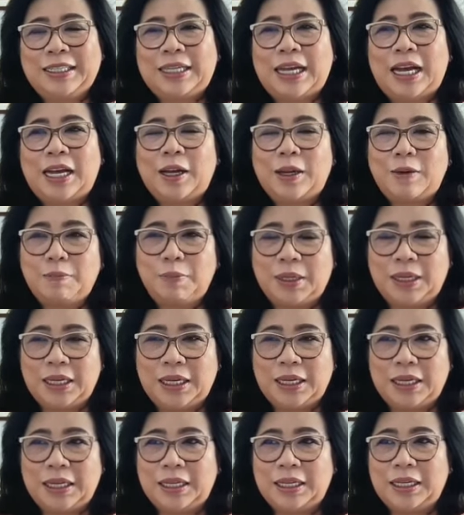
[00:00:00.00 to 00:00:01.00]
Jangan
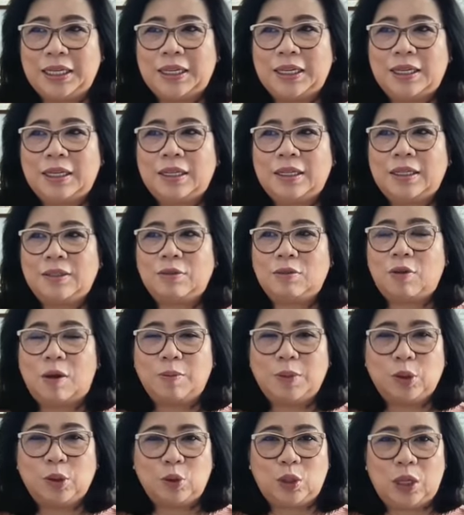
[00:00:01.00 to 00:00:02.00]
begini.
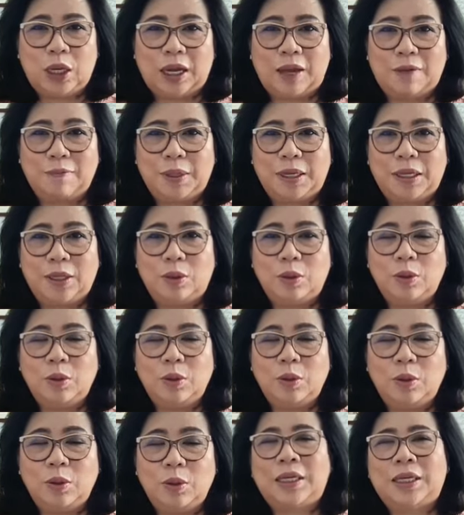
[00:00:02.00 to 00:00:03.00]
Suami sudah kayak begitu,
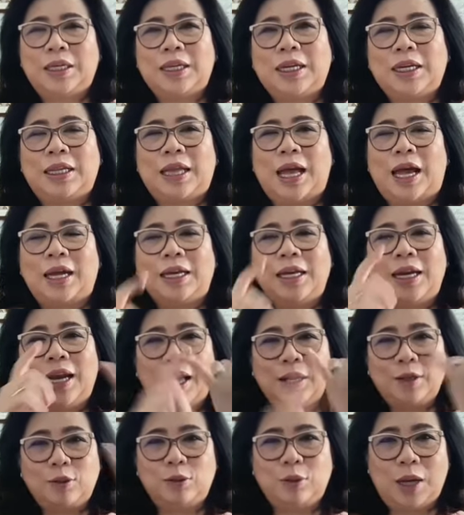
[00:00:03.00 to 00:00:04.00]
kita
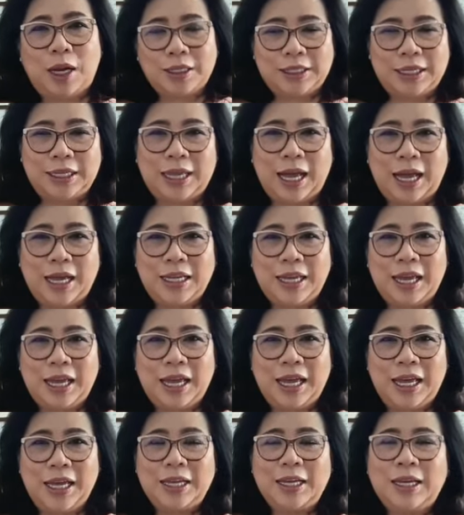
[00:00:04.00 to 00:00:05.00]
hilang sukacitanya,